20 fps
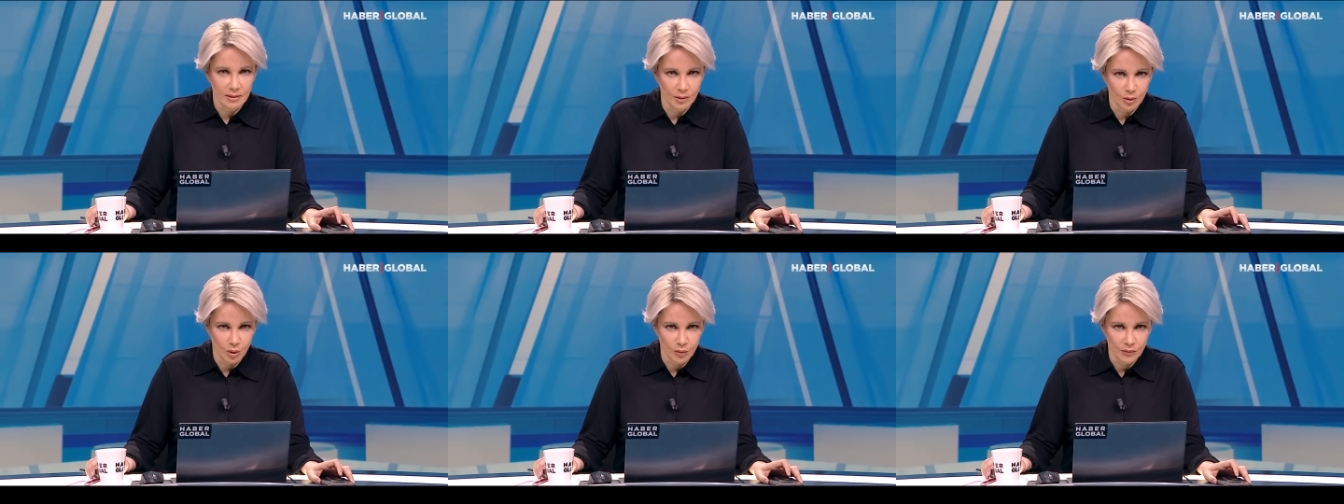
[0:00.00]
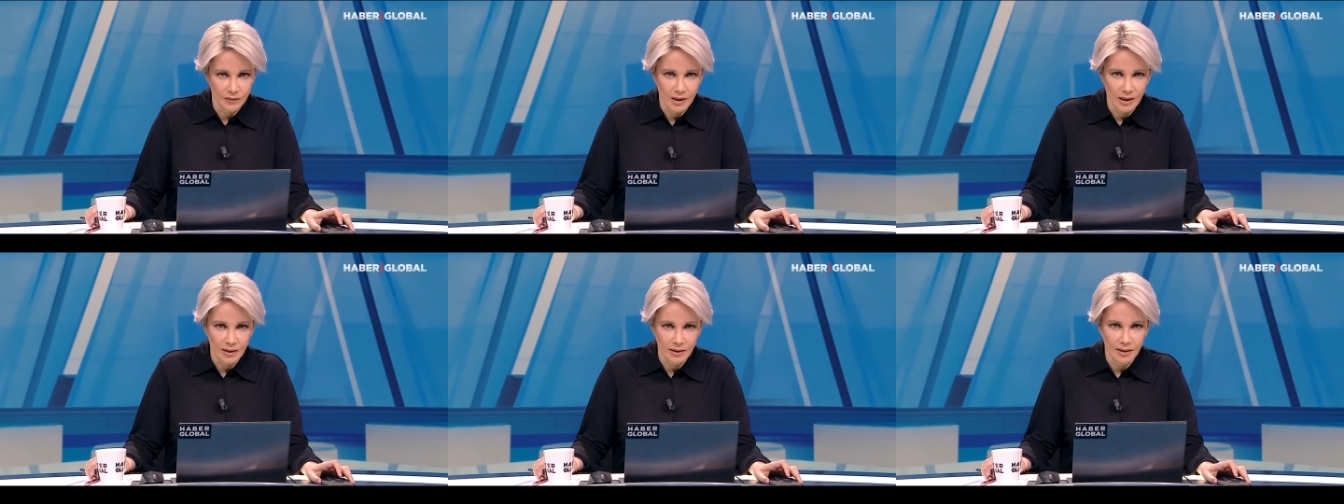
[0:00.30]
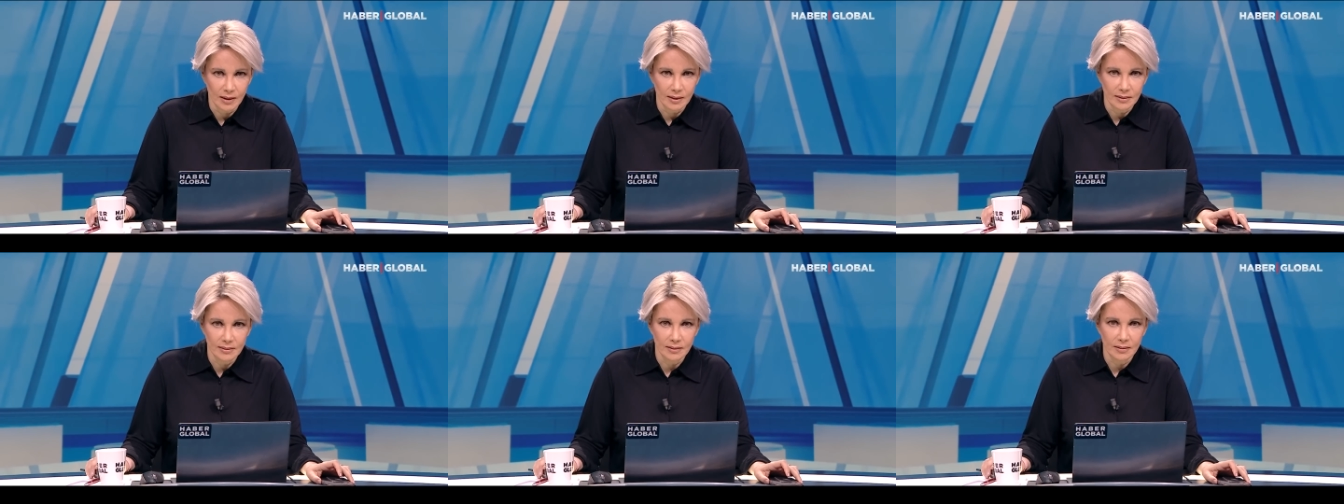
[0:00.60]

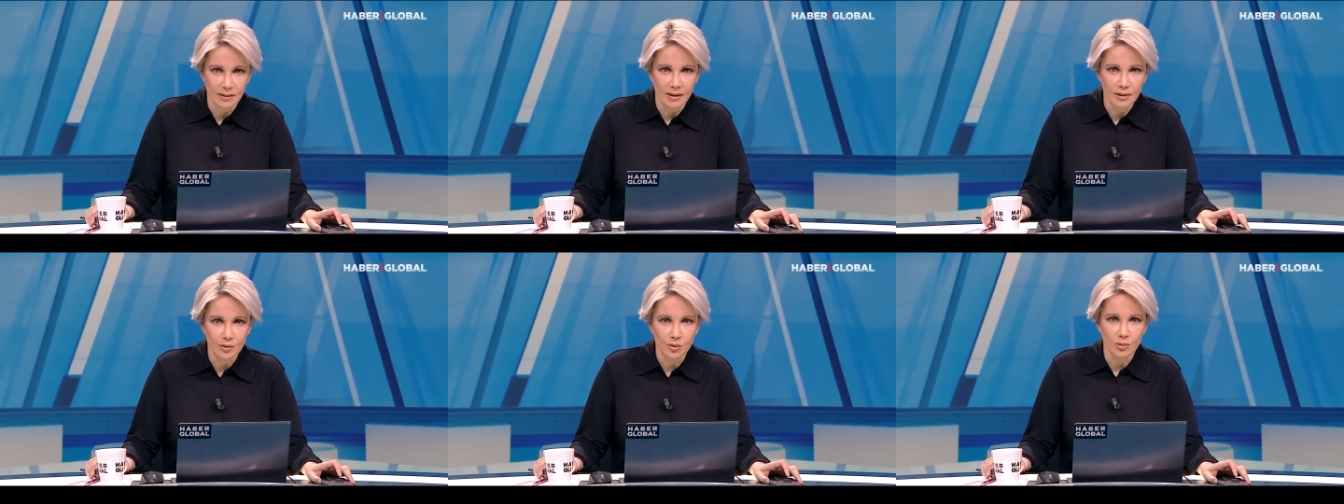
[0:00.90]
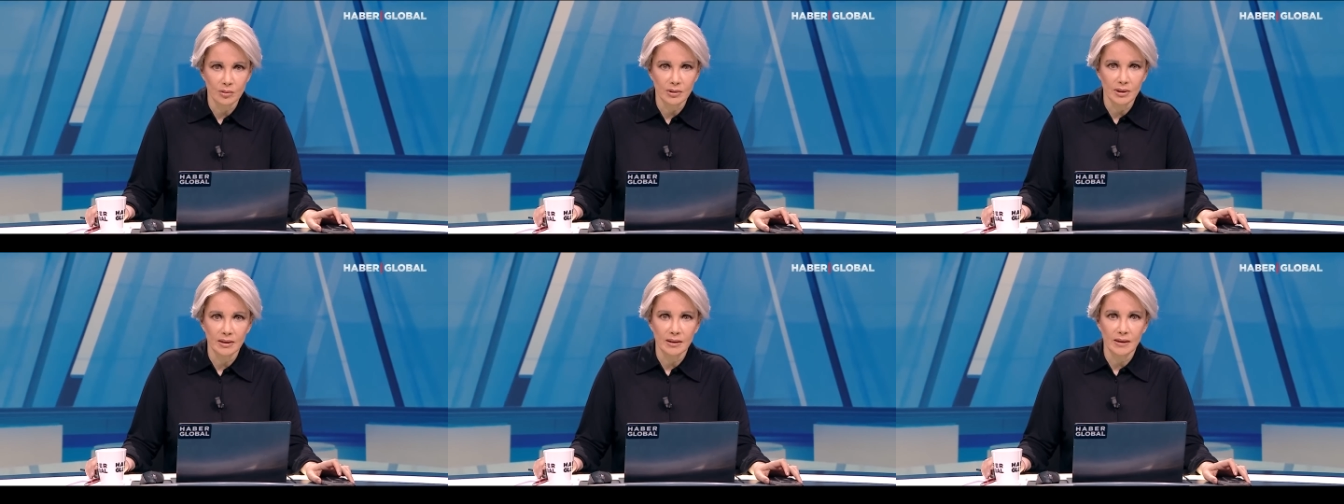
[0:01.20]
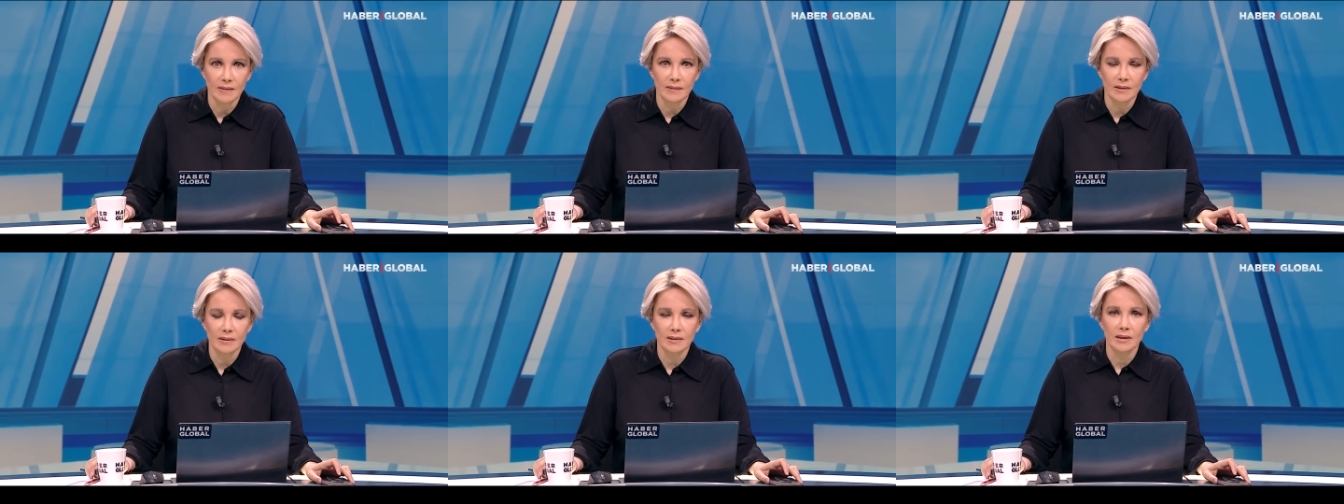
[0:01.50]
Reznikov'dan geldi.
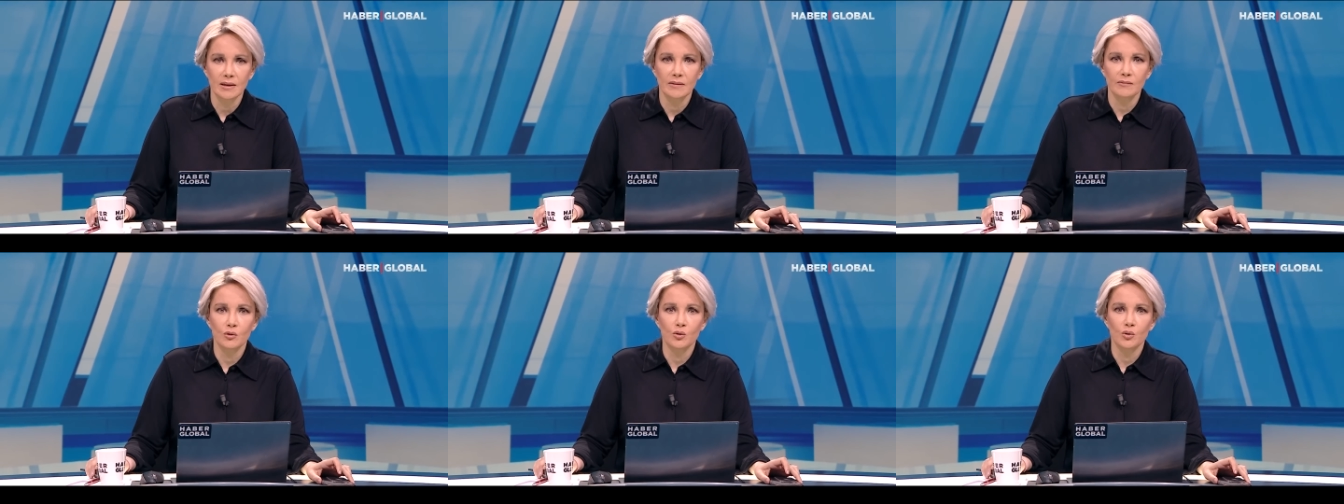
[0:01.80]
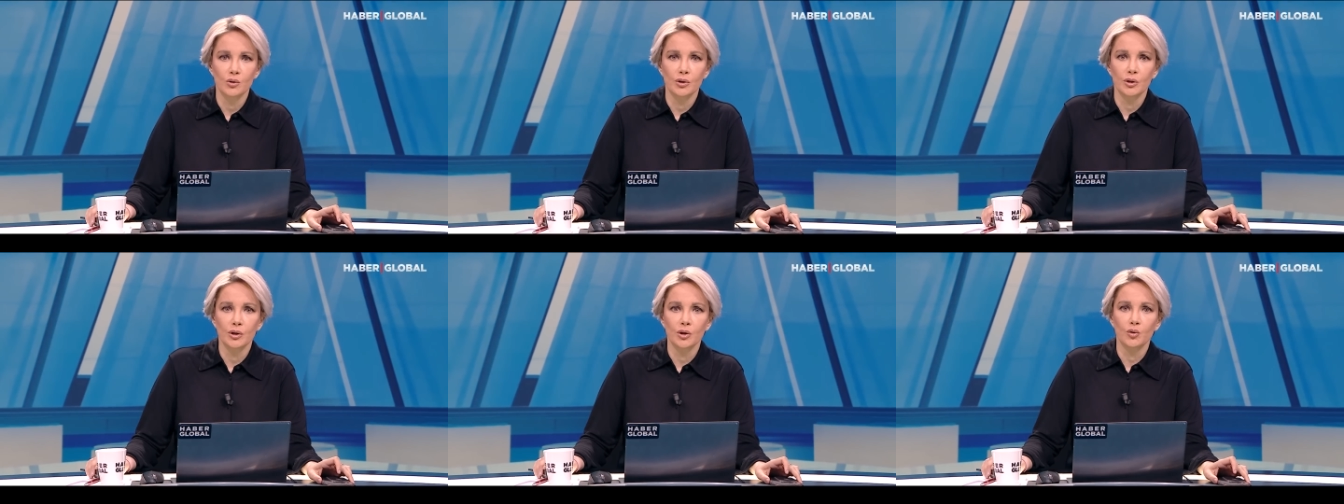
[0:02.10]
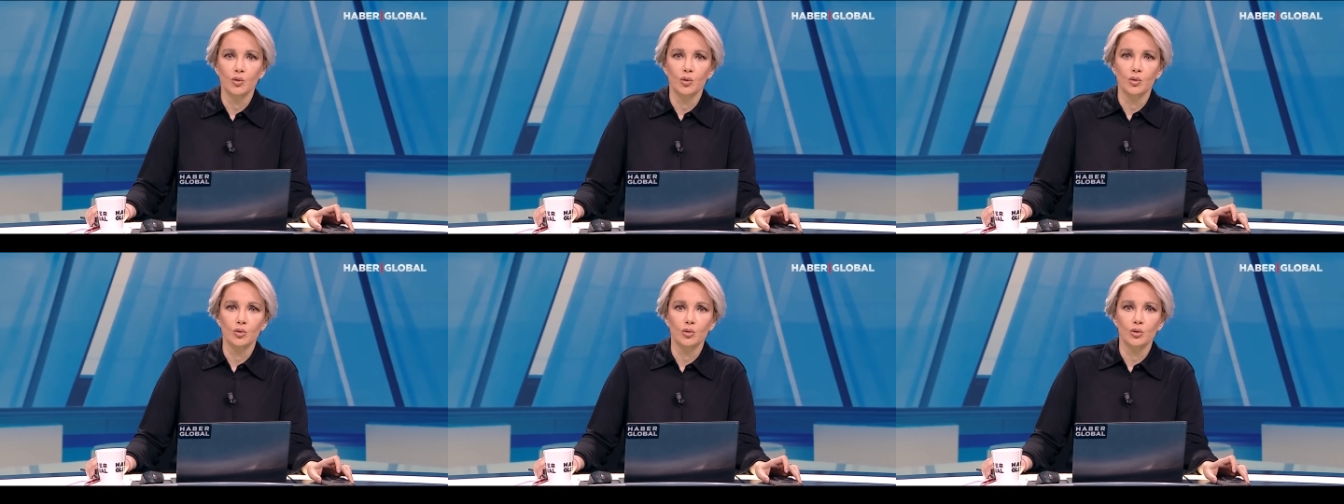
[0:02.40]
Estonya Devlet
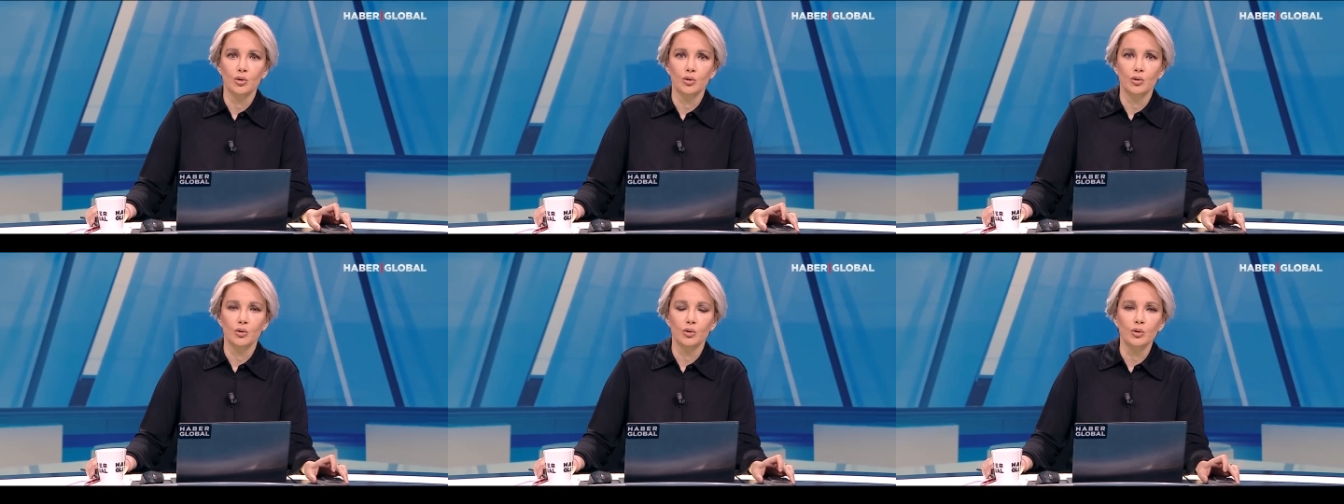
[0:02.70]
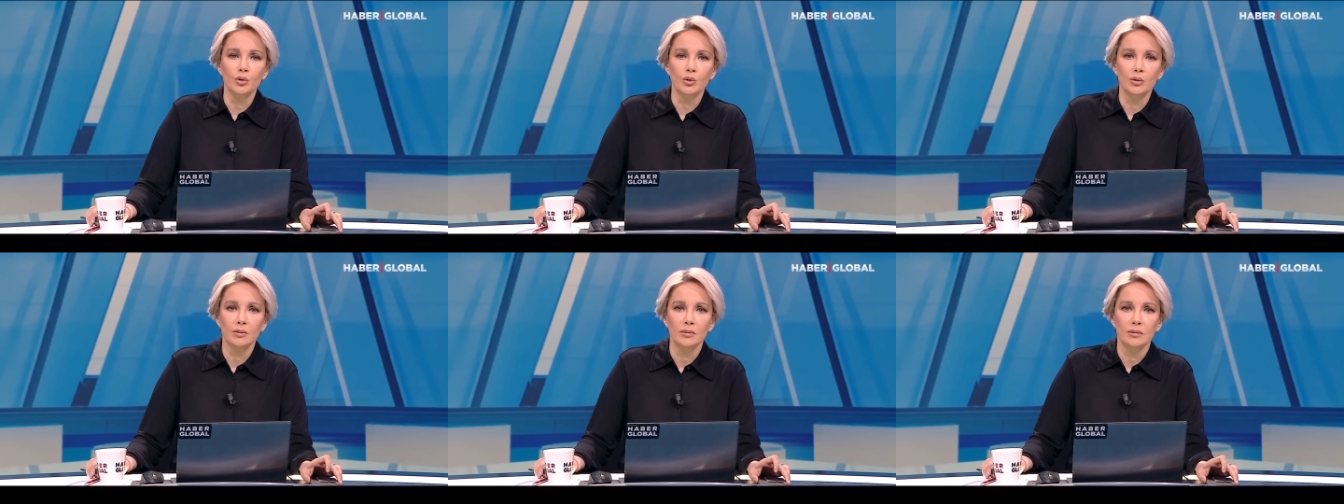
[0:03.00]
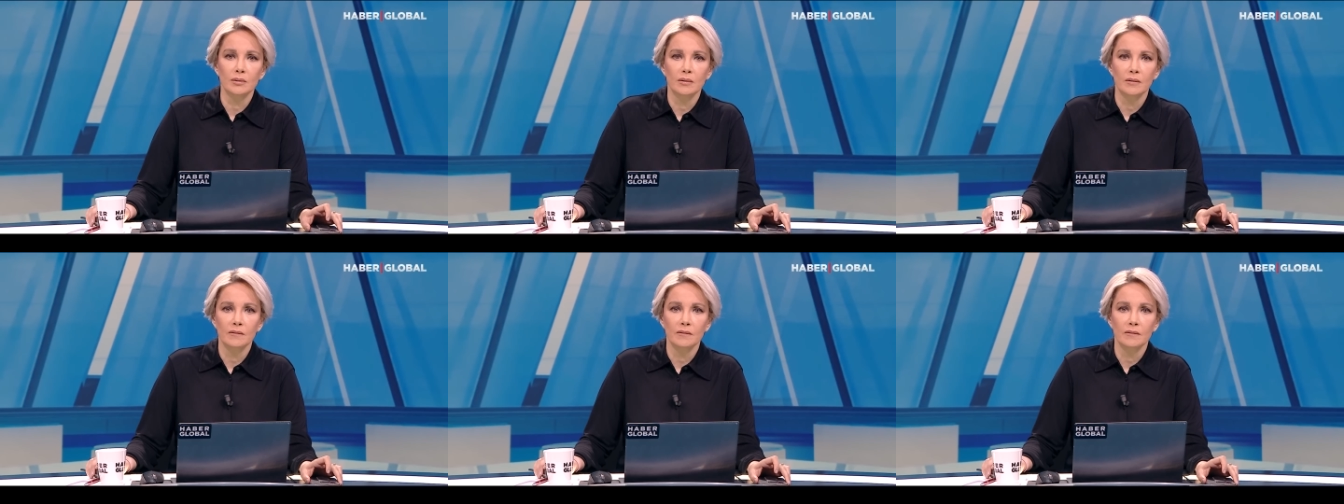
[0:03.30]
Televizyonu'na konuştu